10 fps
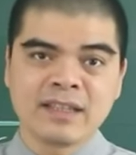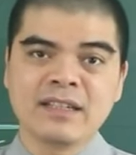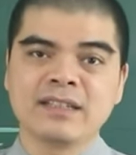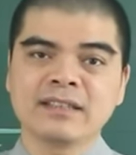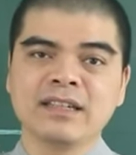
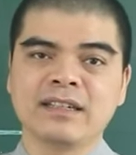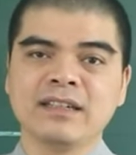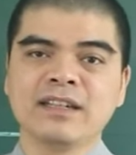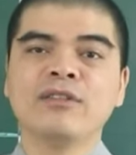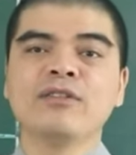thì chắc
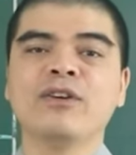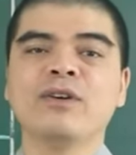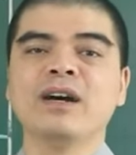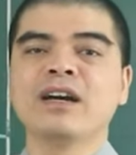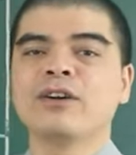chắn không
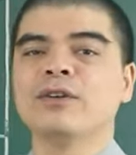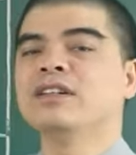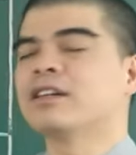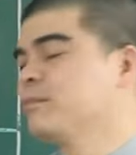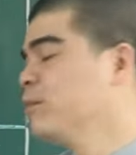khó có
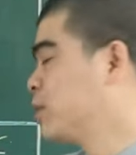được